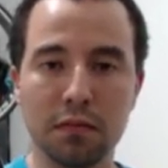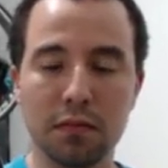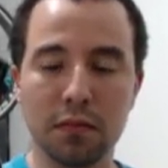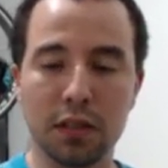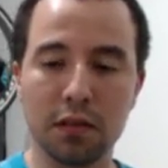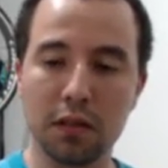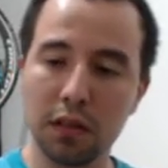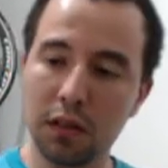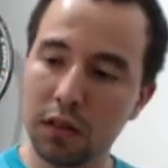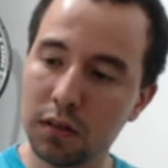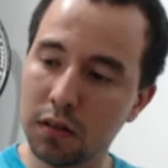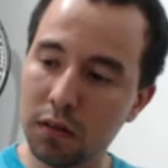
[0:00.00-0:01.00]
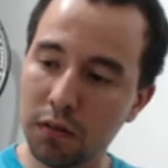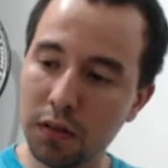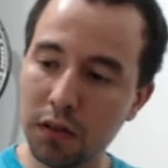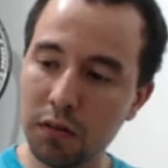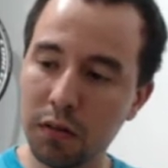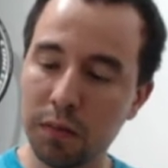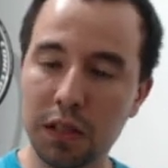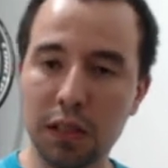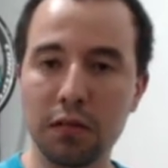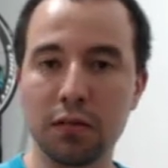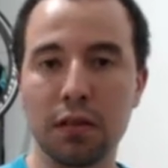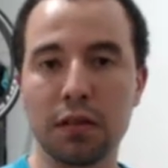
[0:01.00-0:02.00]
Tá? Vocês vão ver que é um
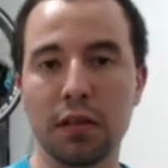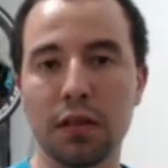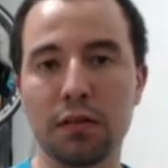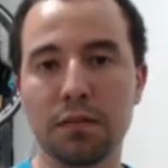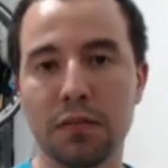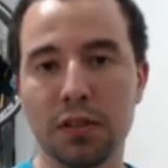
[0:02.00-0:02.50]
aparelho, olha que legal.